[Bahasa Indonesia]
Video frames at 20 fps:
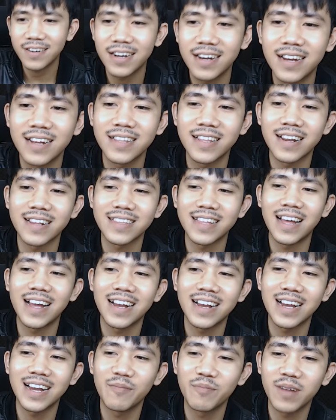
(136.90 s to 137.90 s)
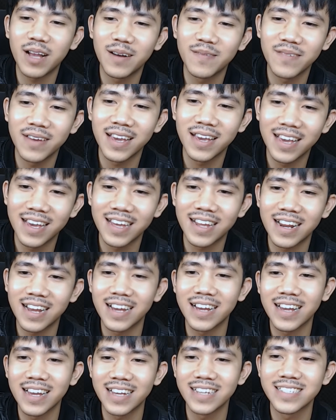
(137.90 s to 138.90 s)
Wah, tertangkap
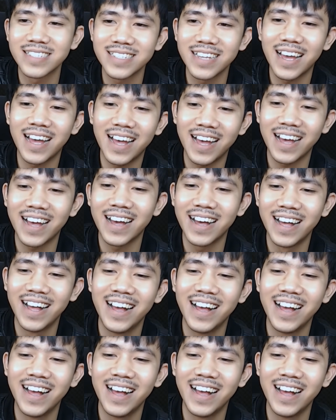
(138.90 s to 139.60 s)
kamera, guys ya.